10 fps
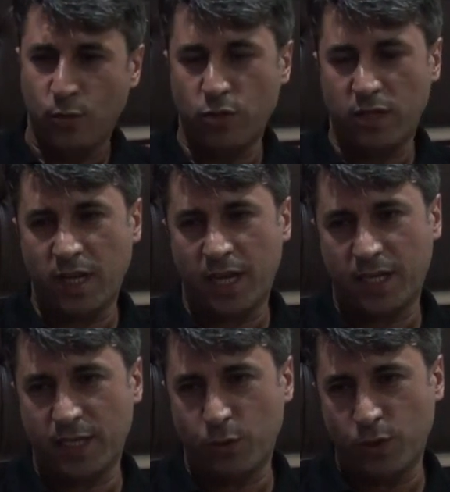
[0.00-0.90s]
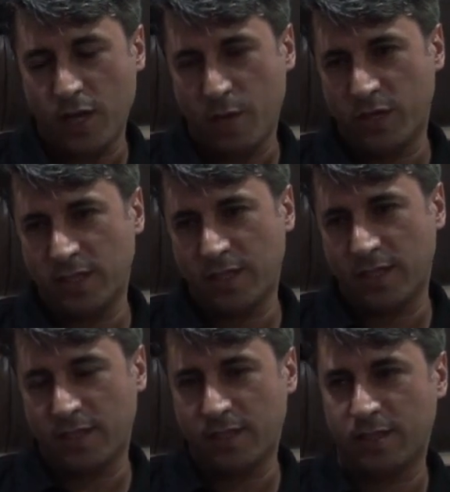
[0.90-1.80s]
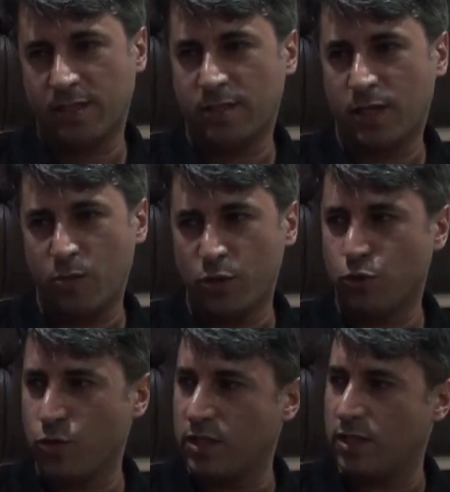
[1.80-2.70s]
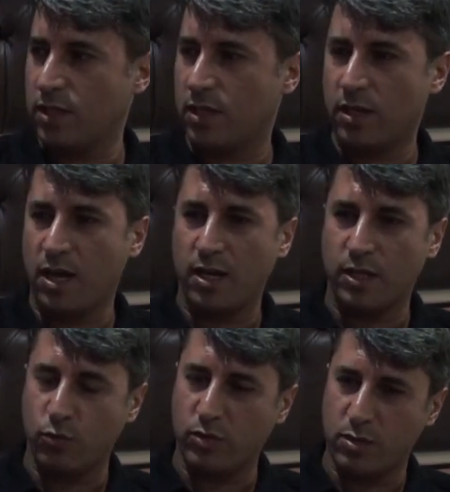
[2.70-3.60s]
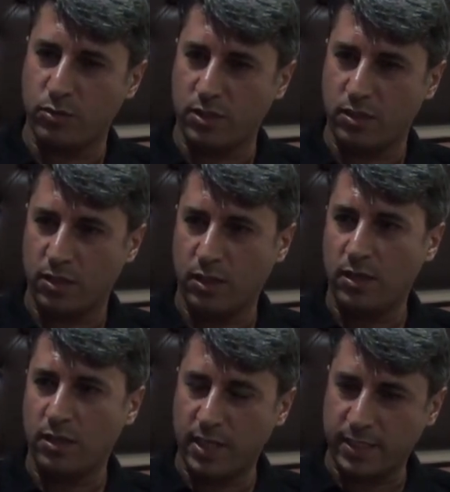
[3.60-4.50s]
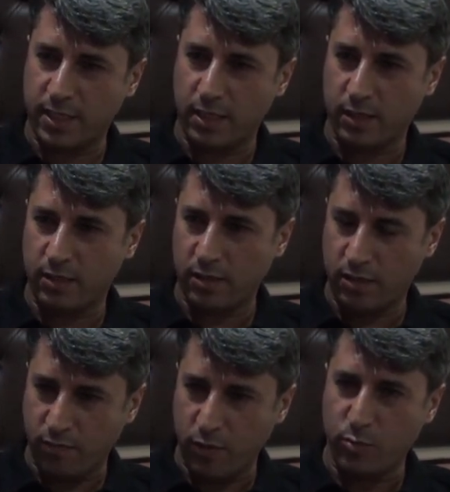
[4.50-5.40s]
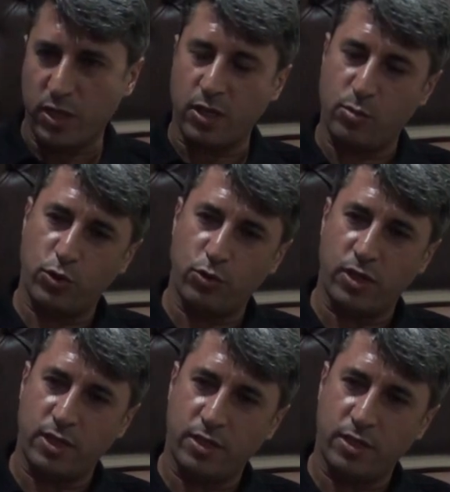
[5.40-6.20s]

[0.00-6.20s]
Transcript: Onların hakkını ödeyemezdik. E, Evet. ama şu anda da hala da onlar bizi destek vermeye devam Hala